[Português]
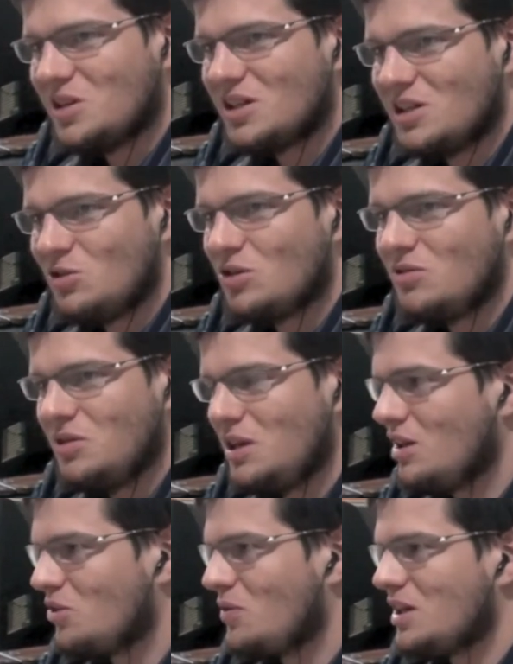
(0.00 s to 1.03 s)
semana aqui em
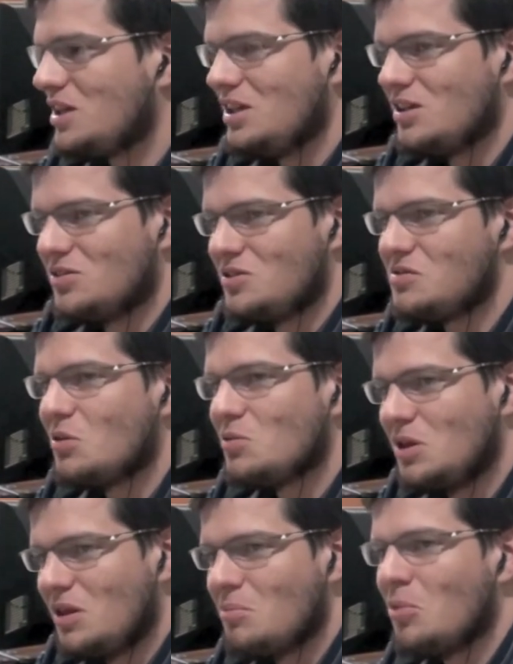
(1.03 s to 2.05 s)
Joinville as vaquinhas
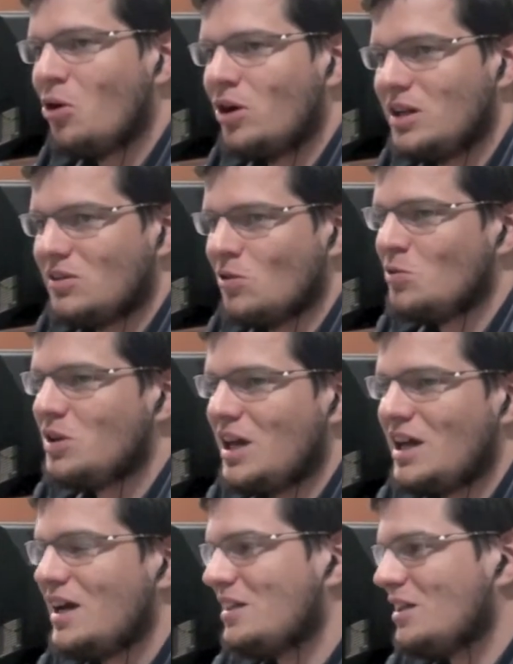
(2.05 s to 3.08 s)
estão indo embora. Então,
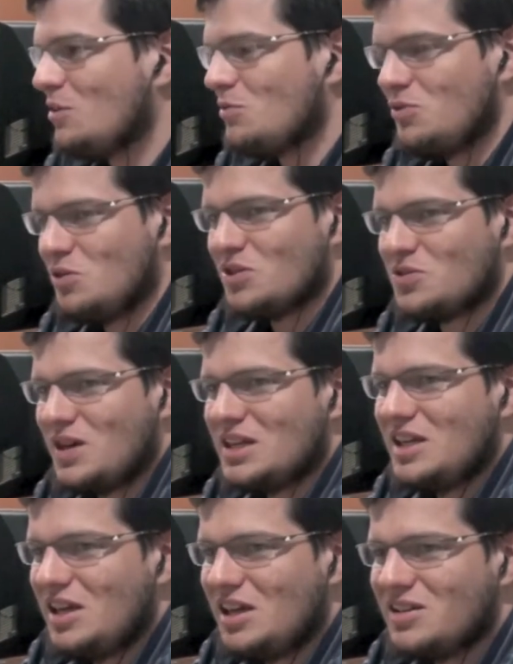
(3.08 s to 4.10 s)
oh. quem ah. ainda não viu as
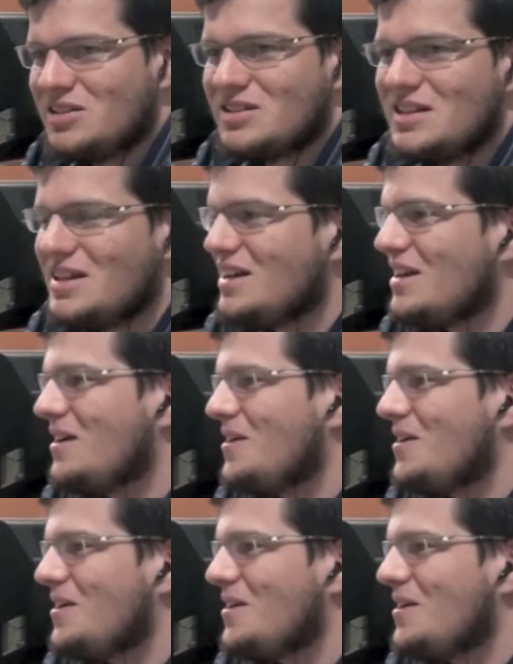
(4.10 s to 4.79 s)
vaquinhas. E algumas